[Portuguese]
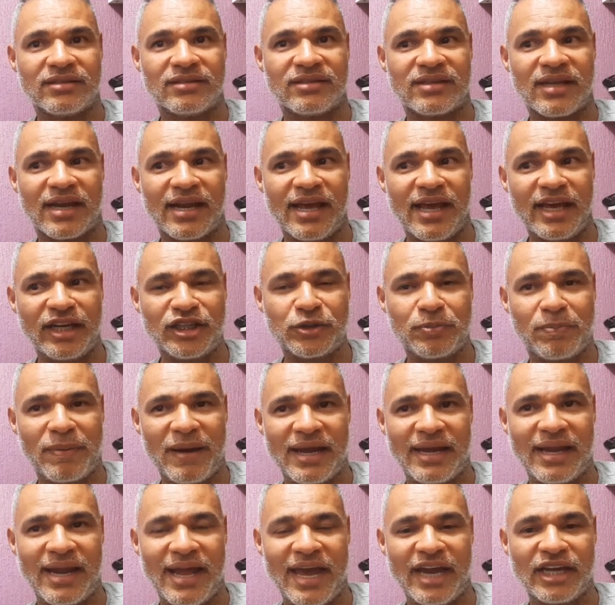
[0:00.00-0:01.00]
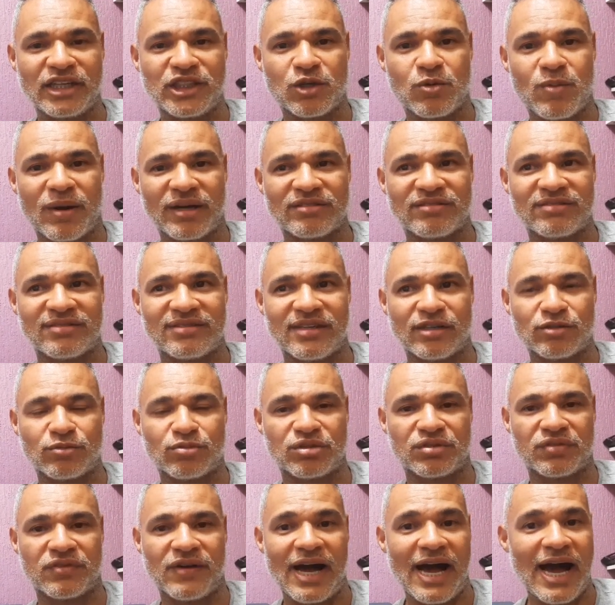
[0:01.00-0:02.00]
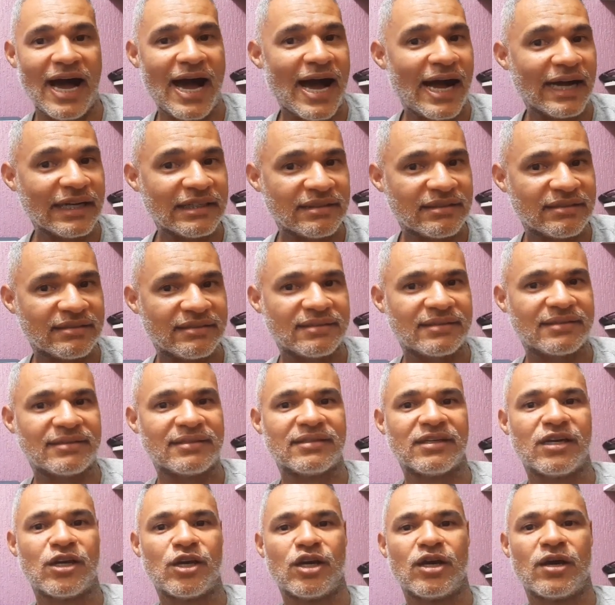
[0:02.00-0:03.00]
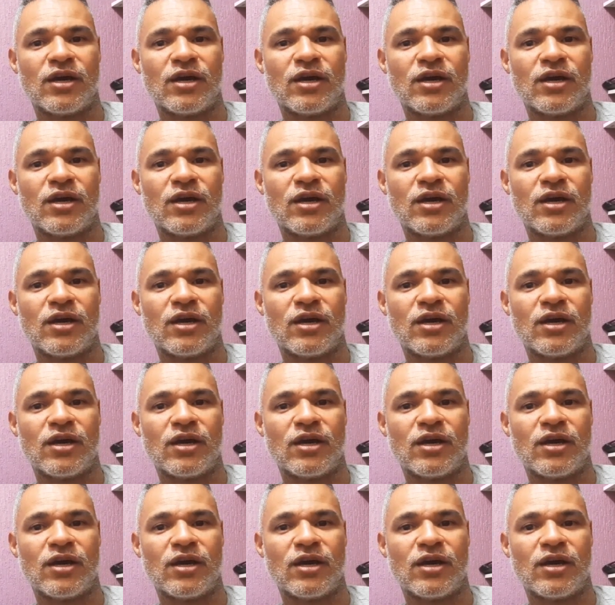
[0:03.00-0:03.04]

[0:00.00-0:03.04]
três painéis de 400 watts,